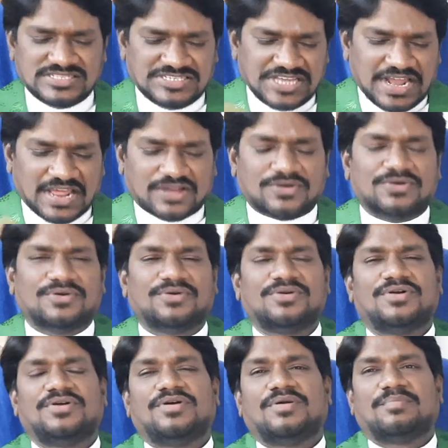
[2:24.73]
చెరకు
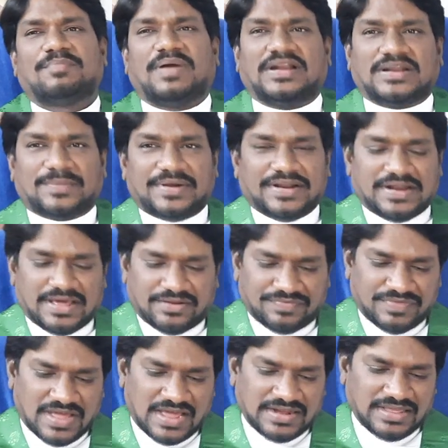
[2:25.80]
పట్టబడినారు
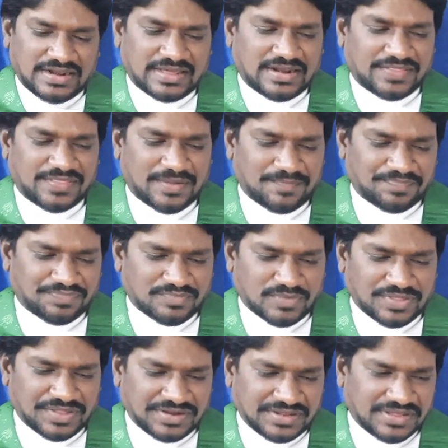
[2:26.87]
దానియల్ గ్రంథం
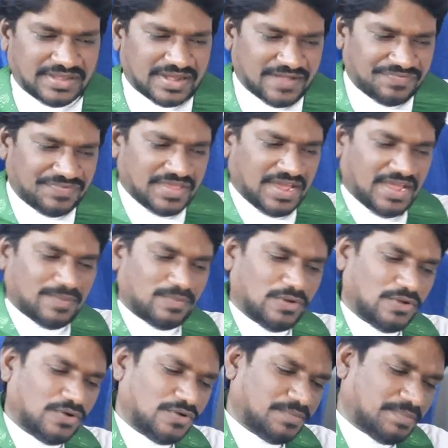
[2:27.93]
మొదటి
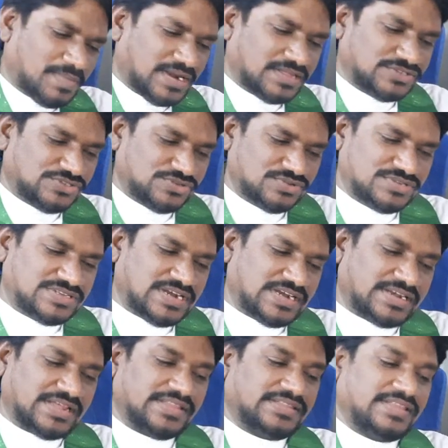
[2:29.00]
అధ్యాయంలో మనం
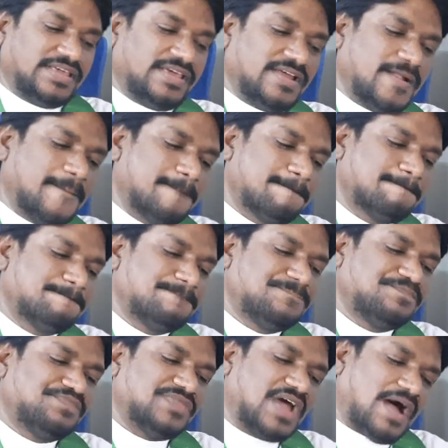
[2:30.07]
చూసినట్టయితే
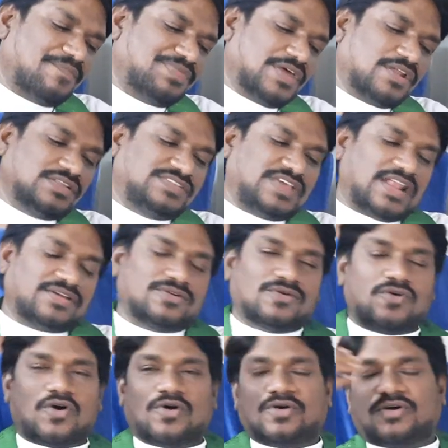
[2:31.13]
అందరూ చెరకు
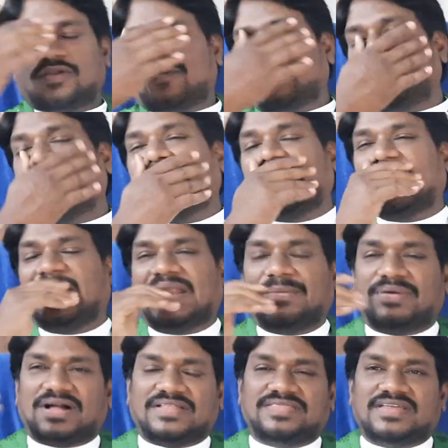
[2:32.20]
కొనుగోబడిన
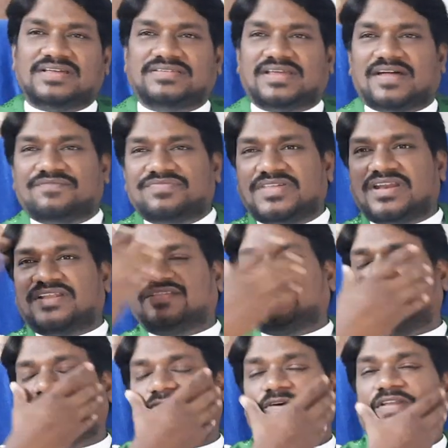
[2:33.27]
డెమకద్నేజర్ అందరిని
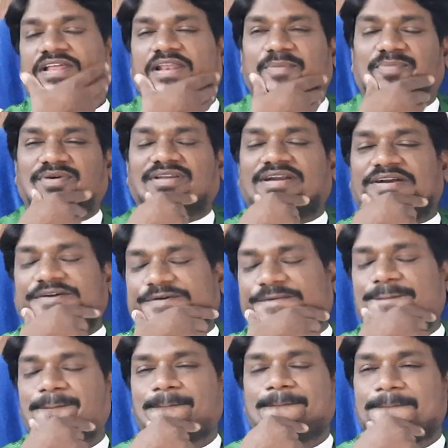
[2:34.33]
తీసుకొని వెళ్ళిపోయినాడు
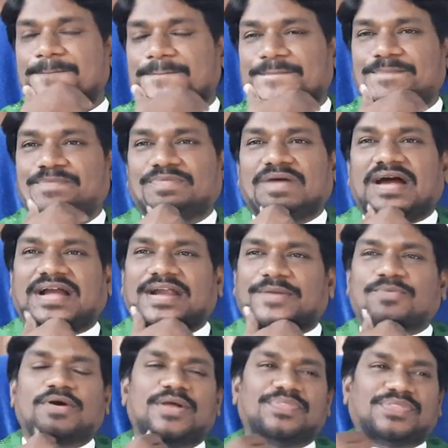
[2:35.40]
అక్కడ
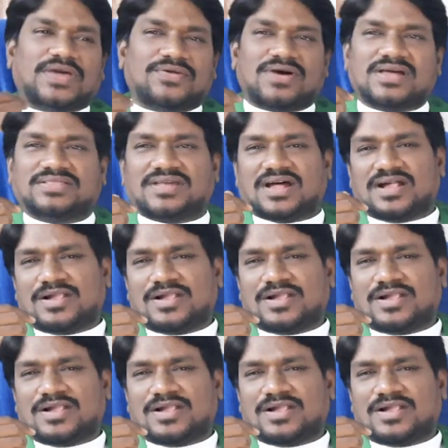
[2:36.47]
పోయిన తర్వాత